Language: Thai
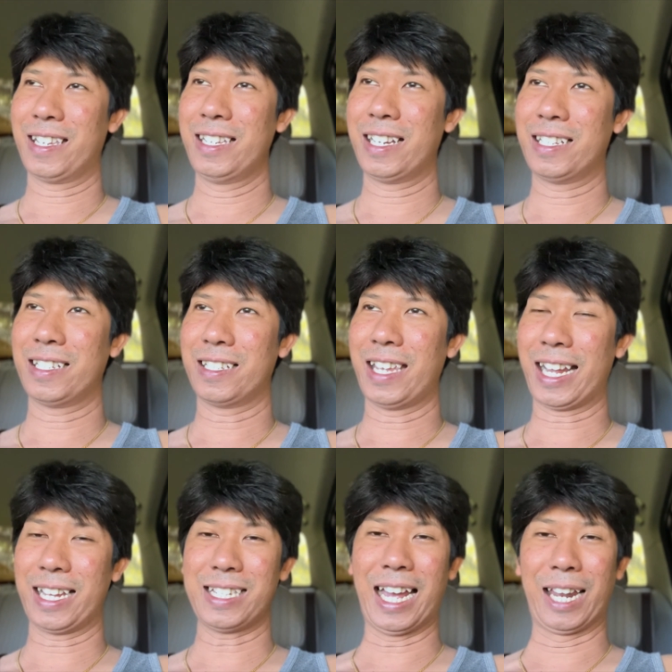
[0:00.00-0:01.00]
เรื่องเอ
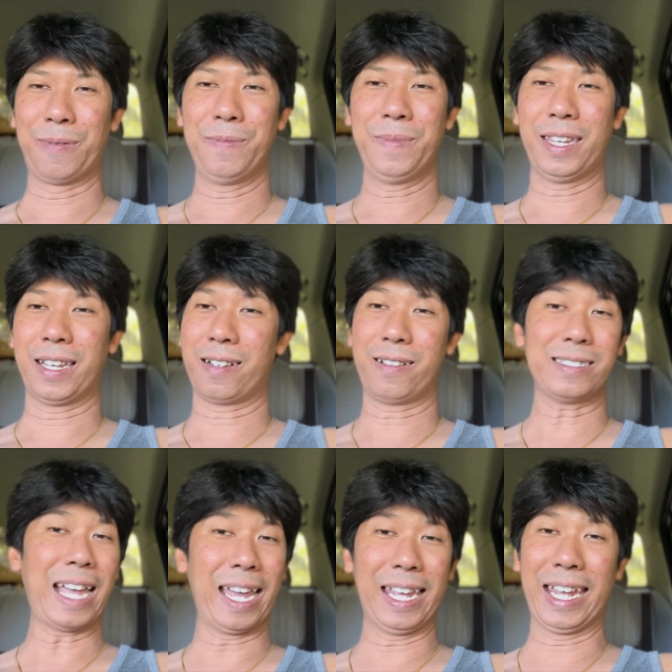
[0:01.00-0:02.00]
กสารเราไม่มี
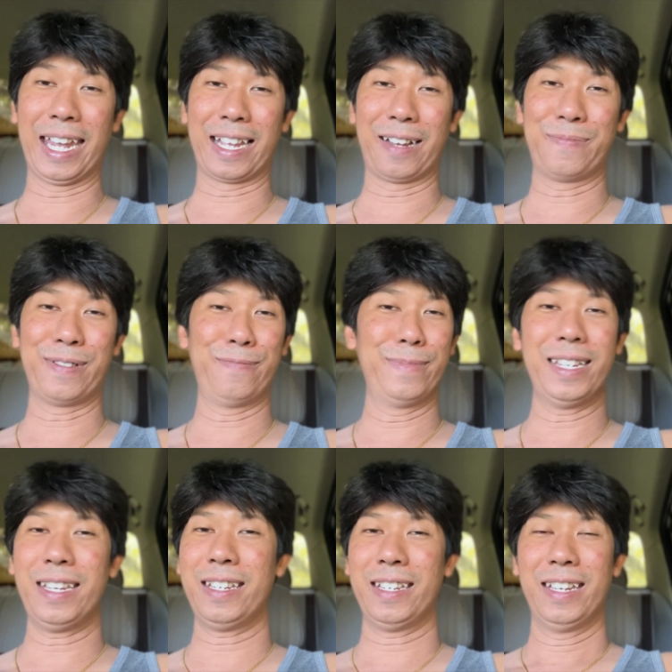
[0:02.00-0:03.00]
ตายเองครับมันไม่ได้